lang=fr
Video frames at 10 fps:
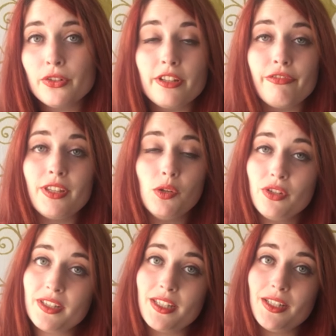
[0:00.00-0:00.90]
que les filles
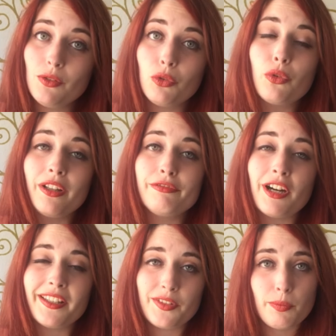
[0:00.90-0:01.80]
aussi ont droit de
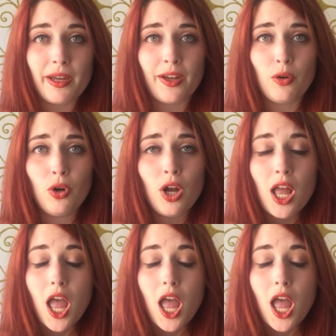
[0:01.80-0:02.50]
voir des super-héros,